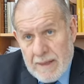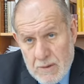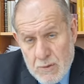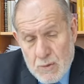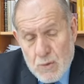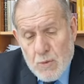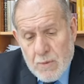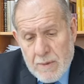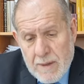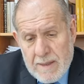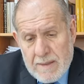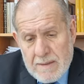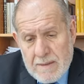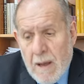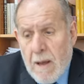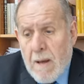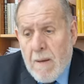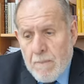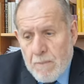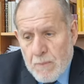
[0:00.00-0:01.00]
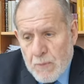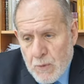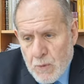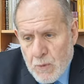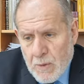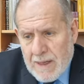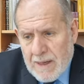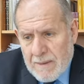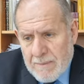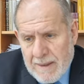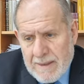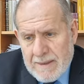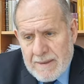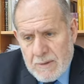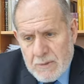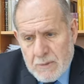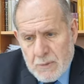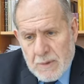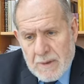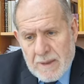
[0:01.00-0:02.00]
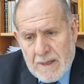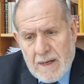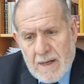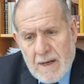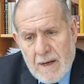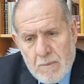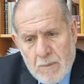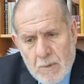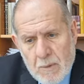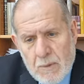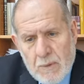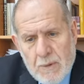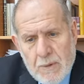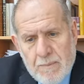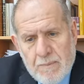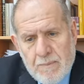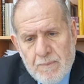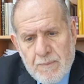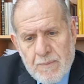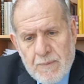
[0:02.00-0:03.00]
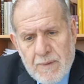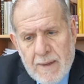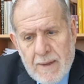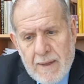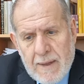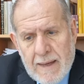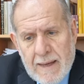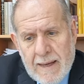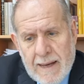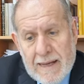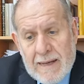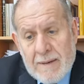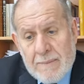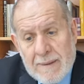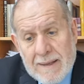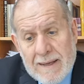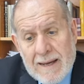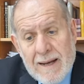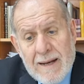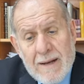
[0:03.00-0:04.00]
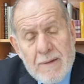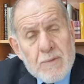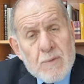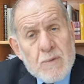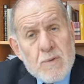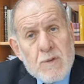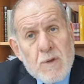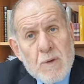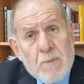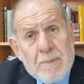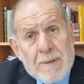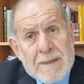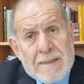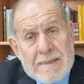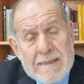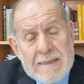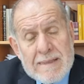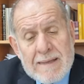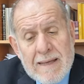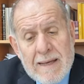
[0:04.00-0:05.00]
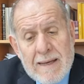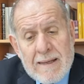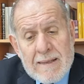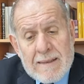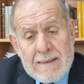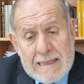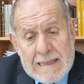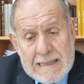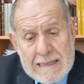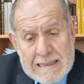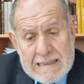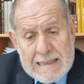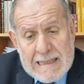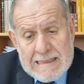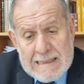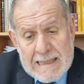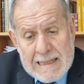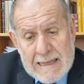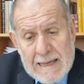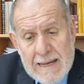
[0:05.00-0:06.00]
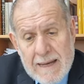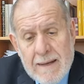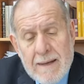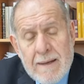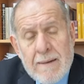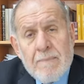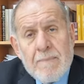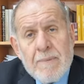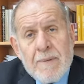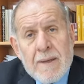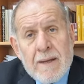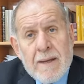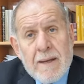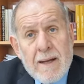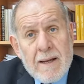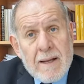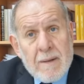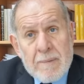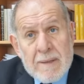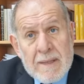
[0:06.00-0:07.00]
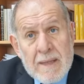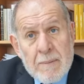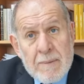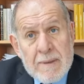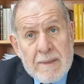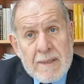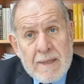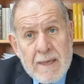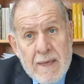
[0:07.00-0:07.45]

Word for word: lluvias nunca más destruirá el mundo. Al explicar la función precisa de esta señal, Rabbi David